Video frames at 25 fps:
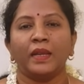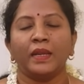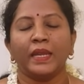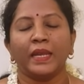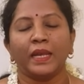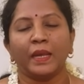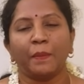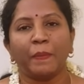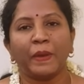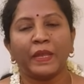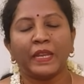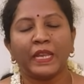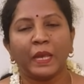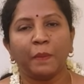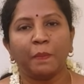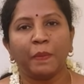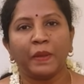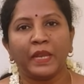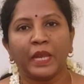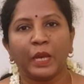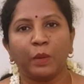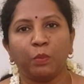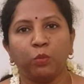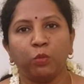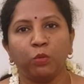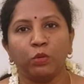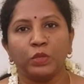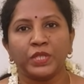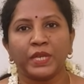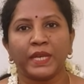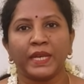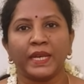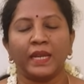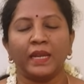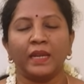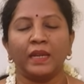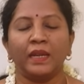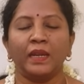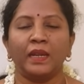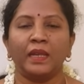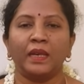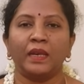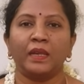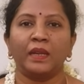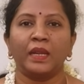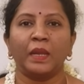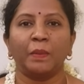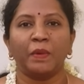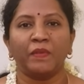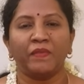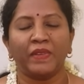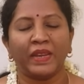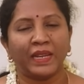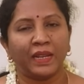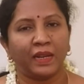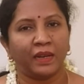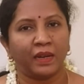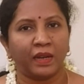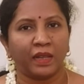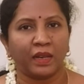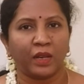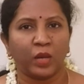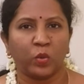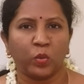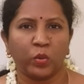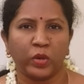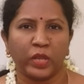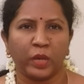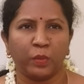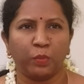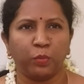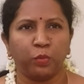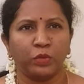நீங்கள் பெரிய பெரிய பூஜைகள் நம்ம வீட்டில் நடக்கக்கூடிய